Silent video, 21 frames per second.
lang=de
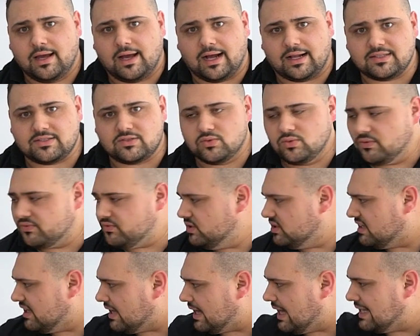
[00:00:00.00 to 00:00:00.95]
als nur
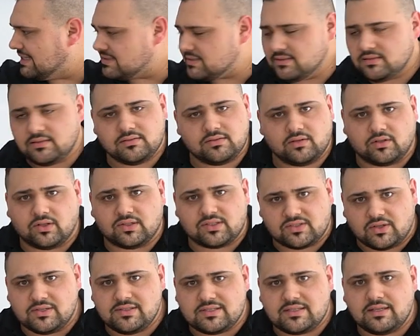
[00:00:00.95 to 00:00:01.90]
für Terrassen oder
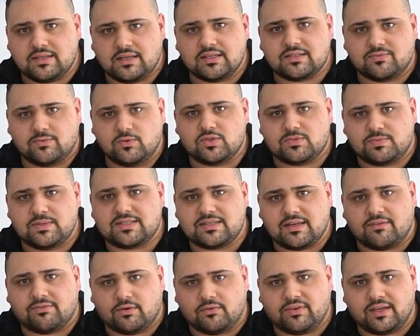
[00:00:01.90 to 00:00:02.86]
sonstiges, wo es
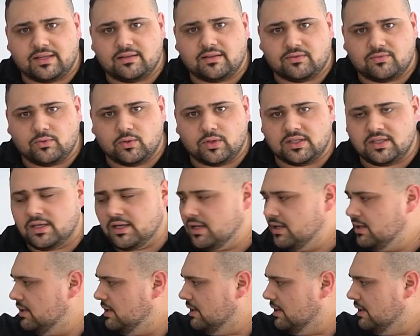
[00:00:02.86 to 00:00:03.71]
bisher verwendet wurde.